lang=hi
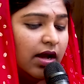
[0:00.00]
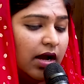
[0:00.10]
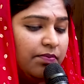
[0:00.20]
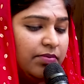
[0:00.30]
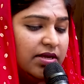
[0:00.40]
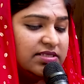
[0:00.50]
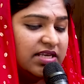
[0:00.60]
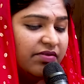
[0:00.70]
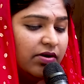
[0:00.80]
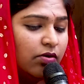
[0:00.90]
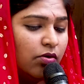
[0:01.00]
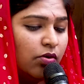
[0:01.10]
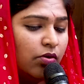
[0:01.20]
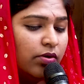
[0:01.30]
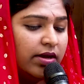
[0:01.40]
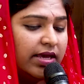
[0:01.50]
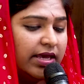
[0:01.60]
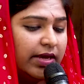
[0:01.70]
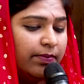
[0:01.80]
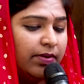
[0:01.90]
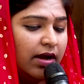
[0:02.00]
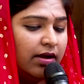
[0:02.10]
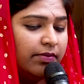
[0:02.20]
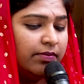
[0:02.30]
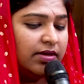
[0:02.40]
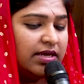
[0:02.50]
अपने सेवकों को इब्राहिम